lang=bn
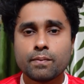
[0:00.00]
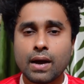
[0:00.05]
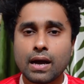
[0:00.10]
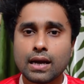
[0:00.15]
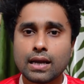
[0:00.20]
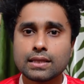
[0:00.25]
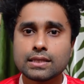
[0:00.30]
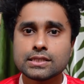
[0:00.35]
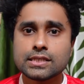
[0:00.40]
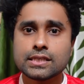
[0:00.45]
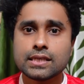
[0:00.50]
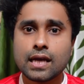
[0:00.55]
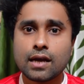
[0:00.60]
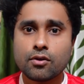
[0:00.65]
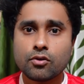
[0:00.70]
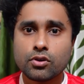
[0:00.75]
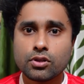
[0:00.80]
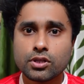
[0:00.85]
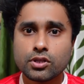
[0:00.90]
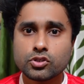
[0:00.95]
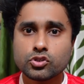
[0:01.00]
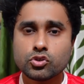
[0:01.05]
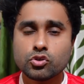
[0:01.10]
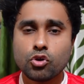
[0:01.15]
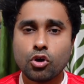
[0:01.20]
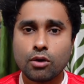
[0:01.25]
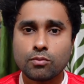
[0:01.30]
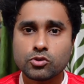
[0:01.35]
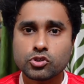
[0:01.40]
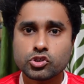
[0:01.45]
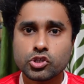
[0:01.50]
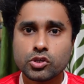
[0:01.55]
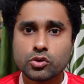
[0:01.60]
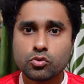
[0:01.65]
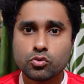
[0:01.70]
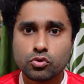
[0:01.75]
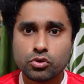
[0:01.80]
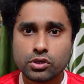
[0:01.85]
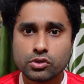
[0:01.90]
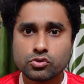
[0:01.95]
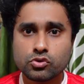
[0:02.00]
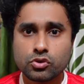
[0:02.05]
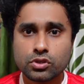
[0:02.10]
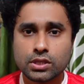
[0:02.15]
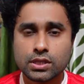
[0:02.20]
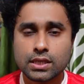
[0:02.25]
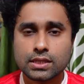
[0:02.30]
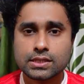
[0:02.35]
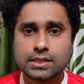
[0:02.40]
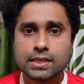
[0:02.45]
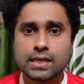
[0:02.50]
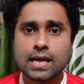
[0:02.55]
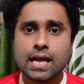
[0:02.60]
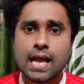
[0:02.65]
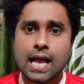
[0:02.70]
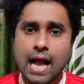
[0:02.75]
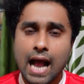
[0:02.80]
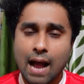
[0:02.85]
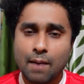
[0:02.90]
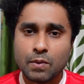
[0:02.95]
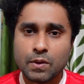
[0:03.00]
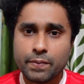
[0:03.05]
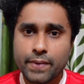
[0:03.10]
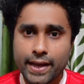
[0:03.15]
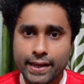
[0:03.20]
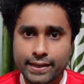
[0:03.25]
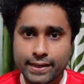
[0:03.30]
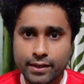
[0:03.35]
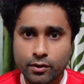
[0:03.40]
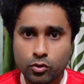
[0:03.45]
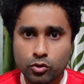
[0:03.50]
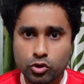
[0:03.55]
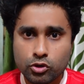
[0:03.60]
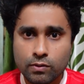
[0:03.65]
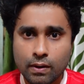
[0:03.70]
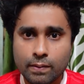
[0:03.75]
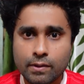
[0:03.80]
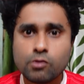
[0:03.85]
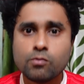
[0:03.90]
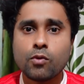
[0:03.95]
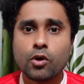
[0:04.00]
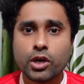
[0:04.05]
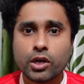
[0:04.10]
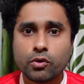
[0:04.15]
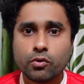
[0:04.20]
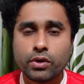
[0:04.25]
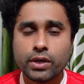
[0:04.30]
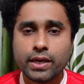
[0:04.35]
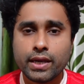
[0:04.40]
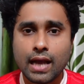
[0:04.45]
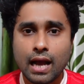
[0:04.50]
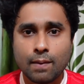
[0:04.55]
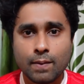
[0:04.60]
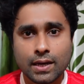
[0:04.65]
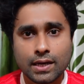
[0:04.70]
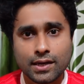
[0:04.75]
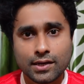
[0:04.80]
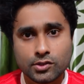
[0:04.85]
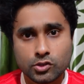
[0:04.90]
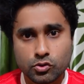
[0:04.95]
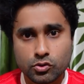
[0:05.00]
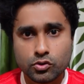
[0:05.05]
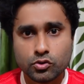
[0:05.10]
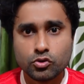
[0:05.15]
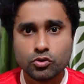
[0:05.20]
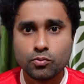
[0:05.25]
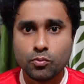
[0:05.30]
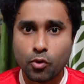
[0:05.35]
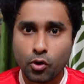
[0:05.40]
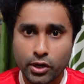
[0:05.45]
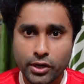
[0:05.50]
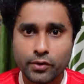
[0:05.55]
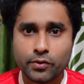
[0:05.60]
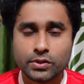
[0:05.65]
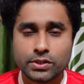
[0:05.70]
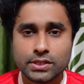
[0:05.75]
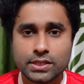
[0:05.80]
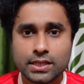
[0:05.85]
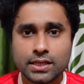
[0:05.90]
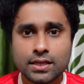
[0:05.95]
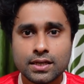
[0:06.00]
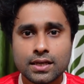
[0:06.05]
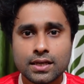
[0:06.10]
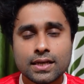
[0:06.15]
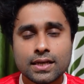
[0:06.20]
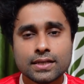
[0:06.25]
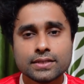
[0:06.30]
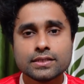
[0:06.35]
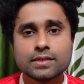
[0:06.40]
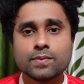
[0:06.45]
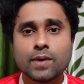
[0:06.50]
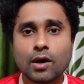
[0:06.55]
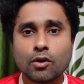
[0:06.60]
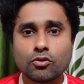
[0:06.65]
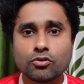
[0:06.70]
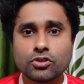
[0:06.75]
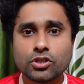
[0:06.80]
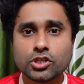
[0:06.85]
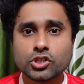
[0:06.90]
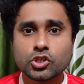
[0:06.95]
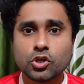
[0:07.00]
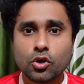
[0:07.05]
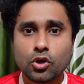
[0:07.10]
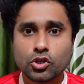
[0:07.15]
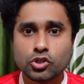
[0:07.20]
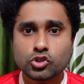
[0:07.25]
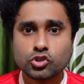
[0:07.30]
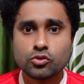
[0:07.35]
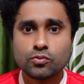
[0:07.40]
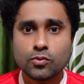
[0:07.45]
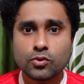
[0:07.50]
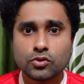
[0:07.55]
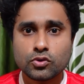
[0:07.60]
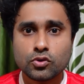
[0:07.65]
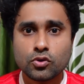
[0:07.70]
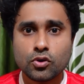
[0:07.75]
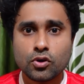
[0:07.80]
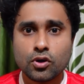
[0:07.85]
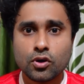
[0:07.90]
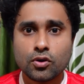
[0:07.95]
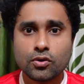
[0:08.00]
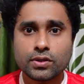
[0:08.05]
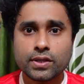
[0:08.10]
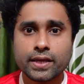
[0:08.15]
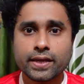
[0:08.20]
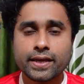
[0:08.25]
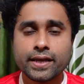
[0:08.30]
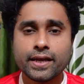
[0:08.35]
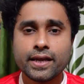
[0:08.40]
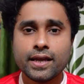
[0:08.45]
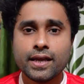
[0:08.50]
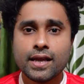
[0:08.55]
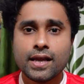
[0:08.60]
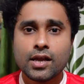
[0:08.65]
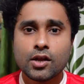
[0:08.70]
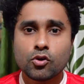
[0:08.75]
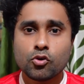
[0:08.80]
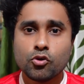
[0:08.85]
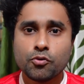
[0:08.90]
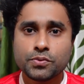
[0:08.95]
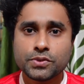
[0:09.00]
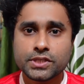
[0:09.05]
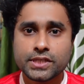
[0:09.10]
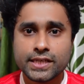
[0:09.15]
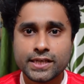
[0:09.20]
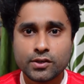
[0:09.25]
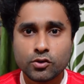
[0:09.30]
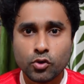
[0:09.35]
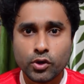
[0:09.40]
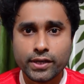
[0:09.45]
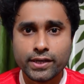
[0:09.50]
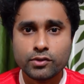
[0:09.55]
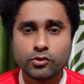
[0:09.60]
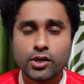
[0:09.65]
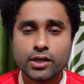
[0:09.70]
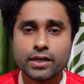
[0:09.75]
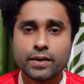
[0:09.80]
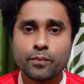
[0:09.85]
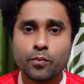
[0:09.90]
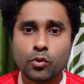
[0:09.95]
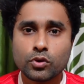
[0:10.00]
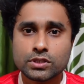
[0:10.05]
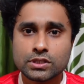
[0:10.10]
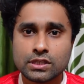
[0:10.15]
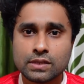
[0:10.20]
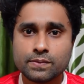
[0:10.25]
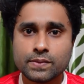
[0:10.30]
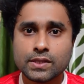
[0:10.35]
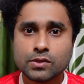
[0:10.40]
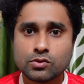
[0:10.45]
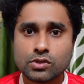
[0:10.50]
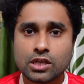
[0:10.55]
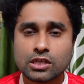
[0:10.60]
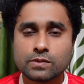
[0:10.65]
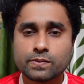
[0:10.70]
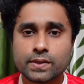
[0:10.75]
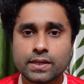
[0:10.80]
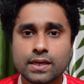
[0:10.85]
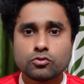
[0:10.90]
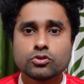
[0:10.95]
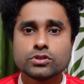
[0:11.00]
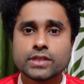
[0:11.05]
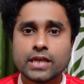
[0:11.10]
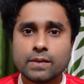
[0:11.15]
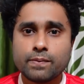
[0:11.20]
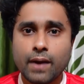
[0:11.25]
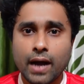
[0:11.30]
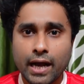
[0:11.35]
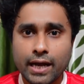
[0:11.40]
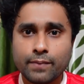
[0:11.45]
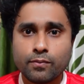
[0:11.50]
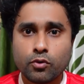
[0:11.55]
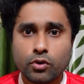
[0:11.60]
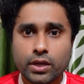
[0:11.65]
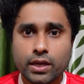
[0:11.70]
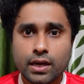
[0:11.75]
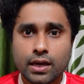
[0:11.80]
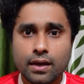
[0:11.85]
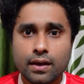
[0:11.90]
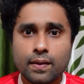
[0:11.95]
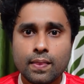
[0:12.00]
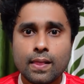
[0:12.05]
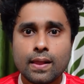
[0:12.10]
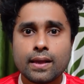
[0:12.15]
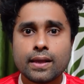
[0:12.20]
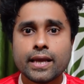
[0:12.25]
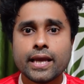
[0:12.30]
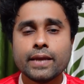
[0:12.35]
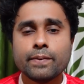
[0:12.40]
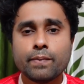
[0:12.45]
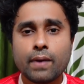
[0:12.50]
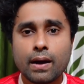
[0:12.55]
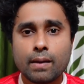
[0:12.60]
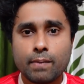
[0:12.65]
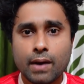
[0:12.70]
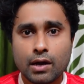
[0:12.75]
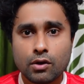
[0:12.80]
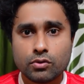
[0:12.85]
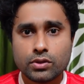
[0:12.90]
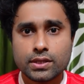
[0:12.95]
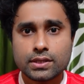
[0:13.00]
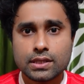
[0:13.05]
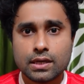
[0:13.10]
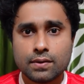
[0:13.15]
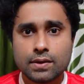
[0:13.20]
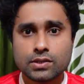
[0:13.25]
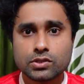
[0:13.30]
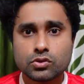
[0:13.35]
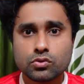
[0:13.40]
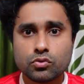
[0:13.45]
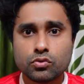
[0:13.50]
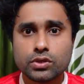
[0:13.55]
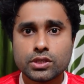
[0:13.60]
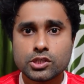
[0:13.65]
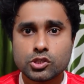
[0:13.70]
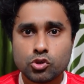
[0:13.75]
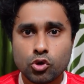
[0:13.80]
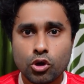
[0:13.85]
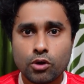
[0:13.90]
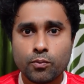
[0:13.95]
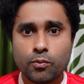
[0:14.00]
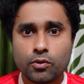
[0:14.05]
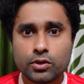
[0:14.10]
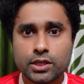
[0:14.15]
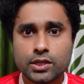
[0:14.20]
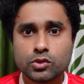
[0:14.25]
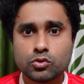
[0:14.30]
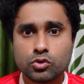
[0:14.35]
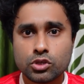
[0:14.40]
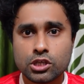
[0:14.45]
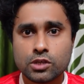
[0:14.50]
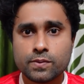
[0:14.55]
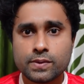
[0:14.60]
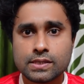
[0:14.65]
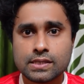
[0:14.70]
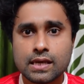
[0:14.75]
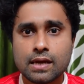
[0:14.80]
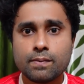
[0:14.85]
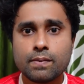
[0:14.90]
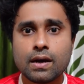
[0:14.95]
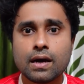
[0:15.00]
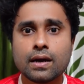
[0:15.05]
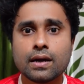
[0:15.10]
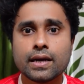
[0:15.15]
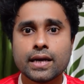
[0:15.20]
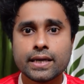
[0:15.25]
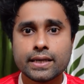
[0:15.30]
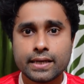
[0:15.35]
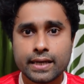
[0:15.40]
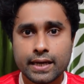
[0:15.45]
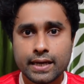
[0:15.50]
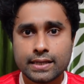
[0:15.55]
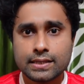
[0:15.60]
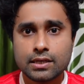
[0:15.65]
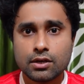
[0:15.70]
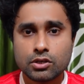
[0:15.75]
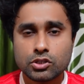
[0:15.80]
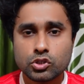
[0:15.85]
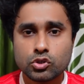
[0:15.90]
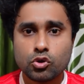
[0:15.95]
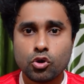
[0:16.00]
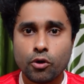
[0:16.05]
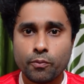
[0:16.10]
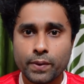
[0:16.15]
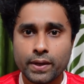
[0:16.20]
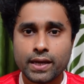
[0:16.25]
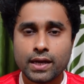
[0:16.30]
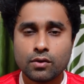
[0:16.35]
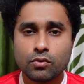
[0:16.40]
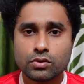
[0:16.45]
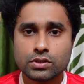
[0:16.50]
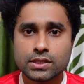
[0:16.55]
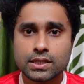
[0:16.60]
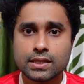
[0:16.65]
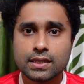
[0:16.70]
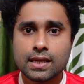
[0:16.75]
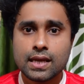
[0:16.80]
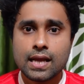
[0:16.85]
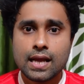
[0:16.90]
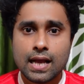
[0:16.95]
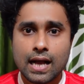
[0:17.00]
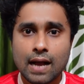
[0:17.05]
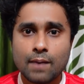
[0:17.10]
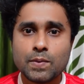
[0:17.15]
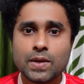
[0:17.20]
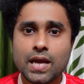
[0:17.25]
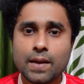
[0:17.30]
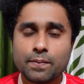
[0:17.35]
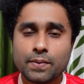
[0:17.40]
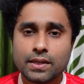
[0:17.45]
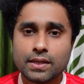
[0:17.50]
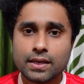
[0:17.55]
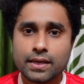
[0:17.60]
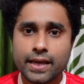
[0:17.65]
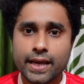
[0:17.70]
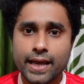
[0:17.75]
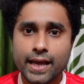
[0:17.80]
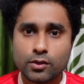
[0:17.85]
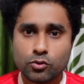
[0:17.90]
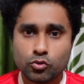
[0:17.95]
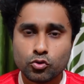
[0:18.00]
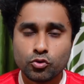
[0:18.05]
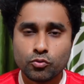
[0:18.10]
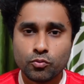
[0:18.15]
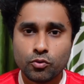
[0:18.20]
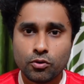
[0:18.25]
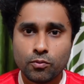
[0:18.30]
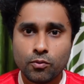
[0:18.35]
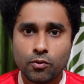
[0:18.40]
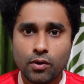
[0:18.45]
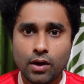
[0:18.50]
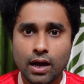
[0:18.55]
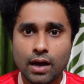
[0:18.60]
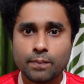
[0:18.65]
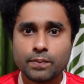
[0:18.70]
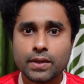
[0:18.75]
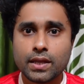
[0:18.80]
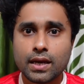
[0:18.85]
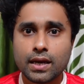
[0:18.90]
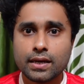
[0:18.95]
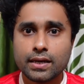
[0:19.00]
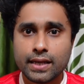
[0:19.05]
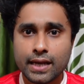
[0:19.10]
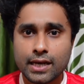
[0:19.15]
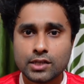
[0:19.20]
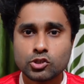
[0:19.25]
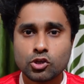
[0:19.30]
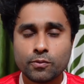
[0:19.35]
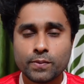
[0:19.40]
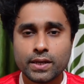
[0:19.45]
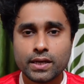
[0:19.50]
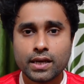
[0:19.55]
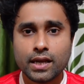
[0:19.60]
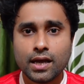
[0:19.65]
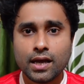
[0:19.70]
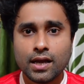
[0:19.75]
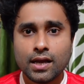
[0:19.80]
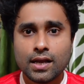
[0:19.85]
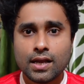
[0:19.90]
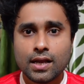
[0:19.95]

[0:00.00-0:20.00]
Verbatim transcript: বাংলাদেশি নাগরিকদের জন্য অবশ্যই গুড নিউজ হতে যাচ্ছে আমি ব্যক্তিগতভাবেও মনে করি আমার কাছেও কিন্তু মনে হচ্ছে যে ভারতের স্বরাষ্ট্র মন্ত্রণালয় থেকে খুব শীঘ্রই কিন্তু একটা পজিটিভ নিউজ আসবে তো যেই ভাই বোনেরা এই বা ভারতে যাওয়ার জন্য স্থলপথে ট্যুরির ভিসা বা এই ট্রেনে যাওয়ার জন্য অপেক্ষা করছেন আমি আপনাদেরকে এতটুকু বলবো আপনারা নিরাশ হবেন না